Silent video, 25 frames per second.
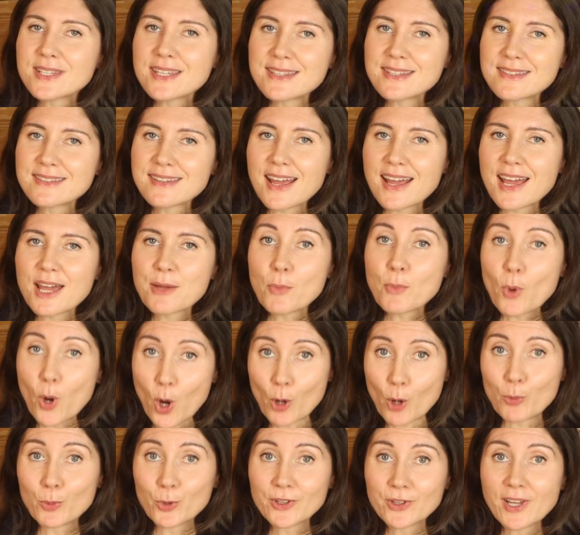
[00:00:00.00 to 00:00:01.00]
système
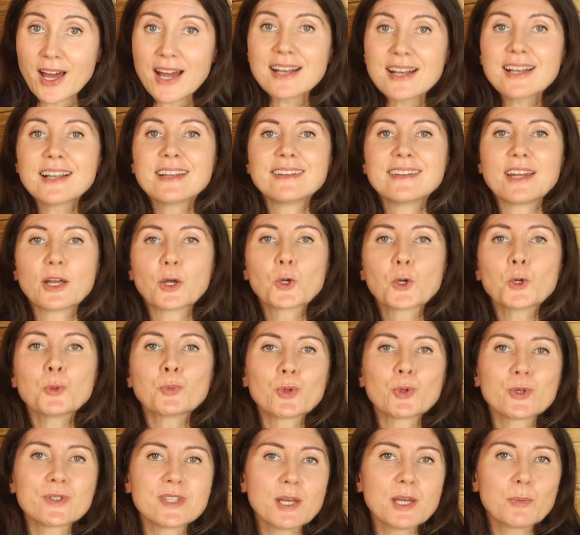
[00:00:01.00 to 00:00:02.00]
hormonal, des
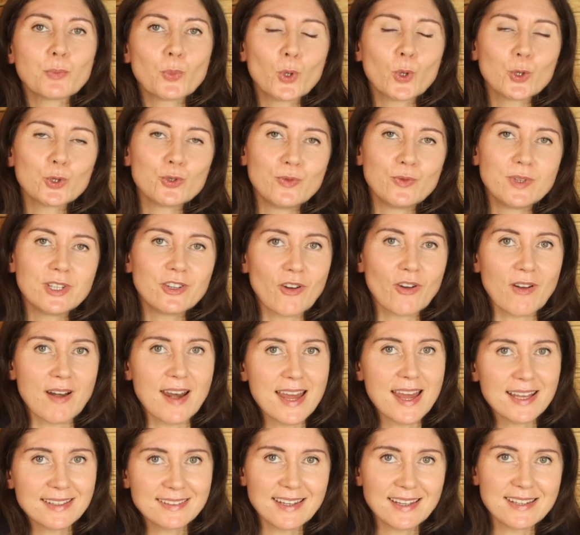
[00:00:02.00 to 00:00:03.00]
composés produits dans
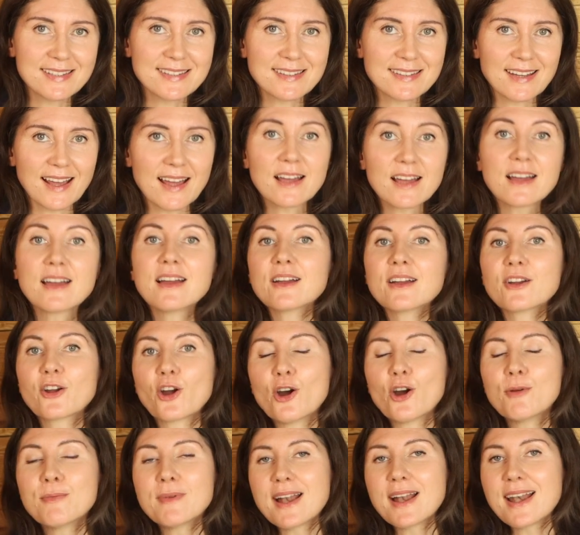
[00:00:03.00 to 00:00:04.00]
l'intestin
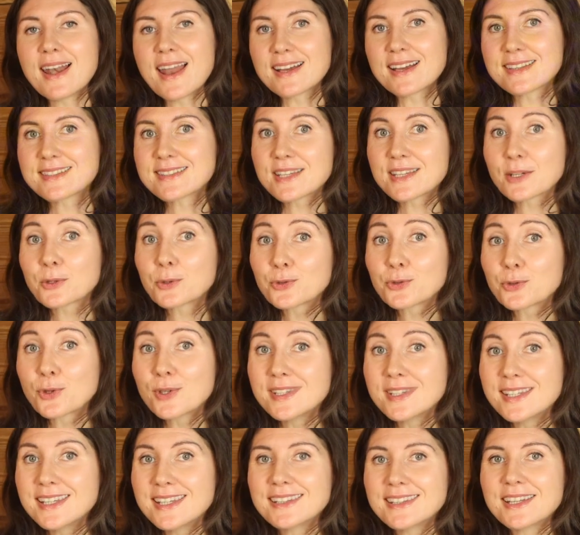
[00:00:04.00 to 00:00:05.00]
comme la
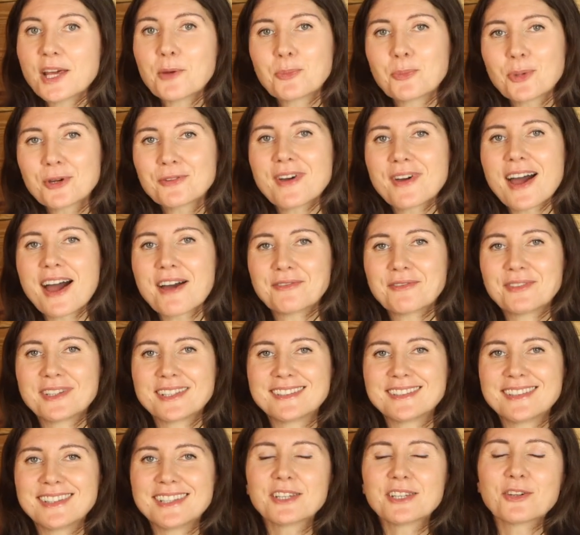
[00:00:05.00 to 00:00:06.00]
sérotonine, peuvent
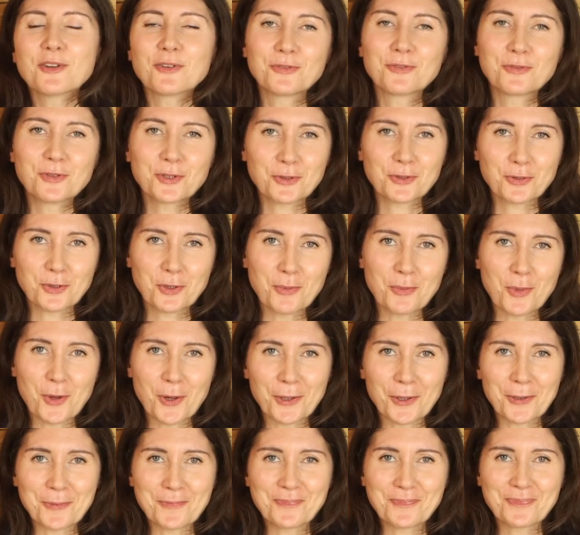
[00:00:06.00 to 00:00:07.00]
affecter votre
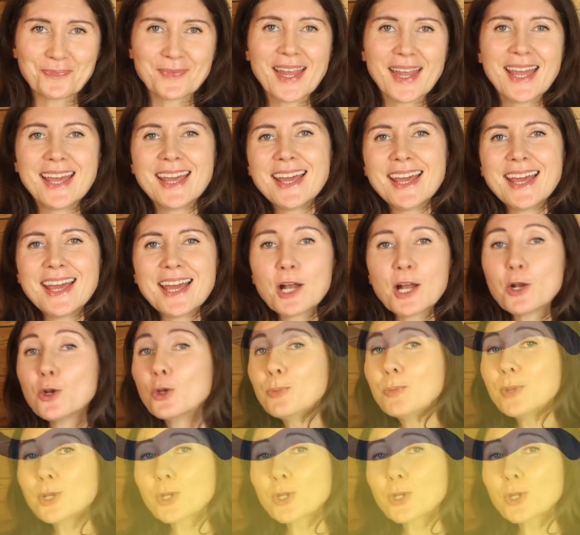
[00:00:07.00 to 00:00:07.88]
humeur. Le